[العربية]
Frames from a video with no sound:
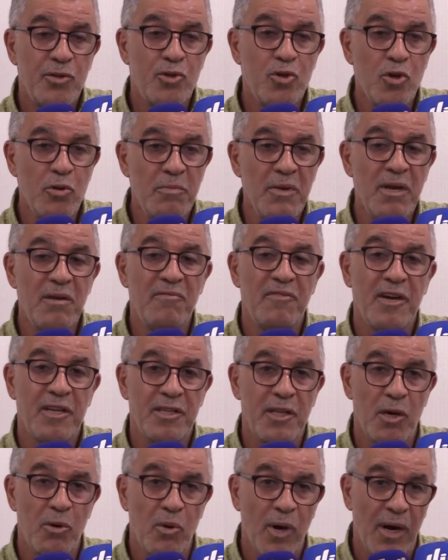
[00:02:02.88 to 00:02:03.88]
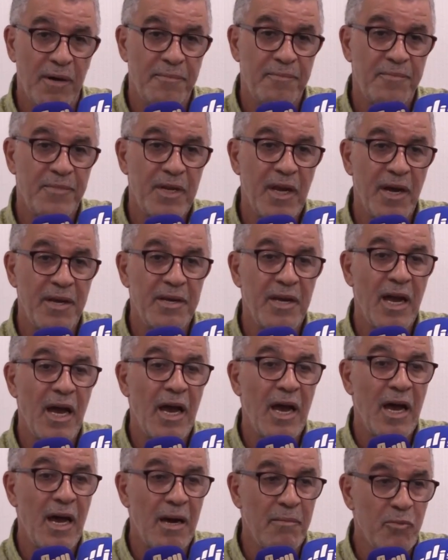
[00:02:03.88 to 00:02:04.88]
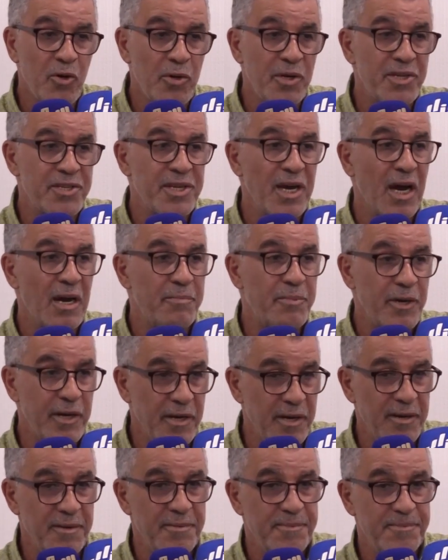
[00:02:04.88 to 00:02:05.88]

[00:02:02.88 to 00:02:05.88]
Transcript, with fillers: 2023 يعني عام ونص ابري